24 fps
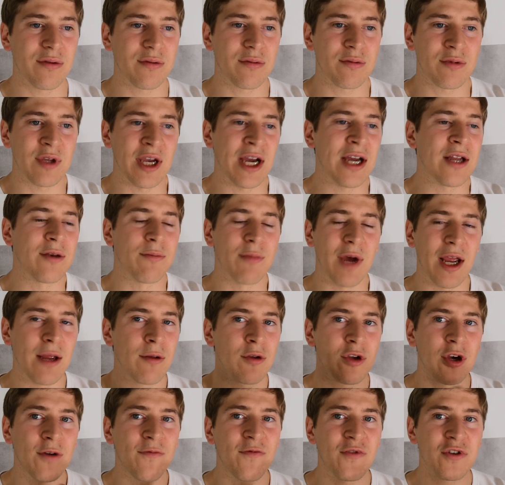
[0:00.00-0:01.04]
ja, in meinem
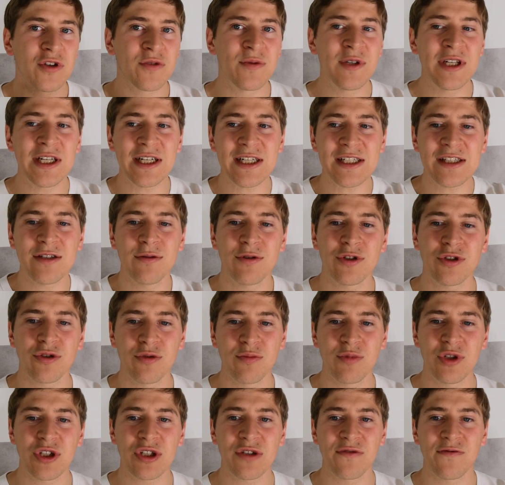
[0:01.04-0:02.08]
Kopf verschwindet das immer so ein
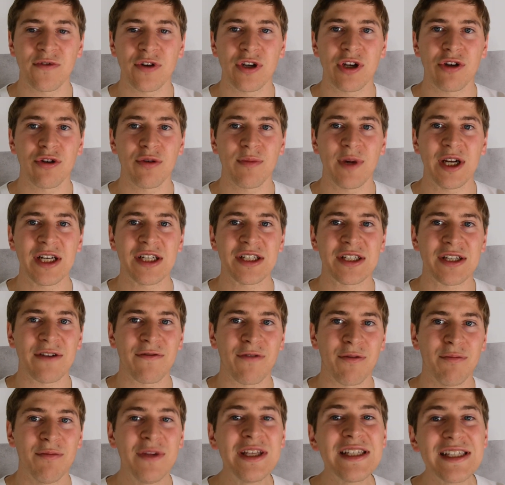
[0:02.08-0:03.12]
bisschen von automatisch. Da
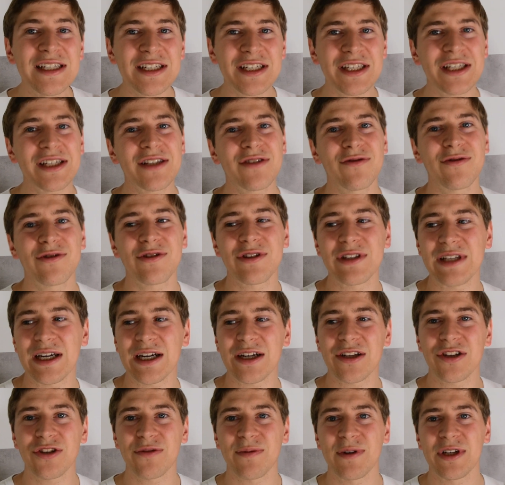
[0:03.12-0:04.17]
vermisse ich das sozusagen
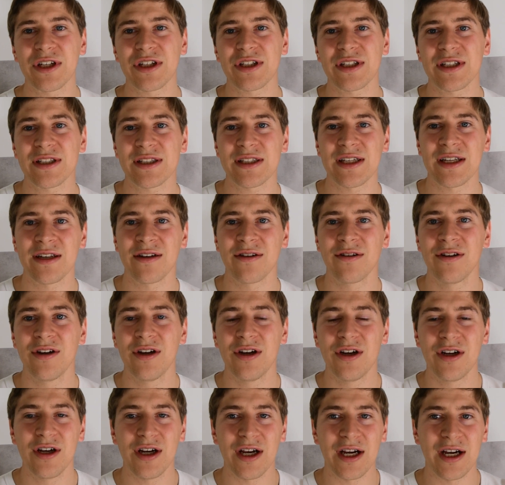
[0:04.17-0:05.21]
nicht, wenn ich das dann
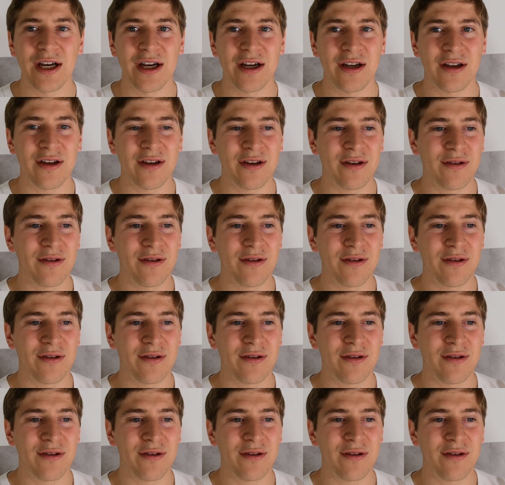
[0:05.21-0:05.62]
äh,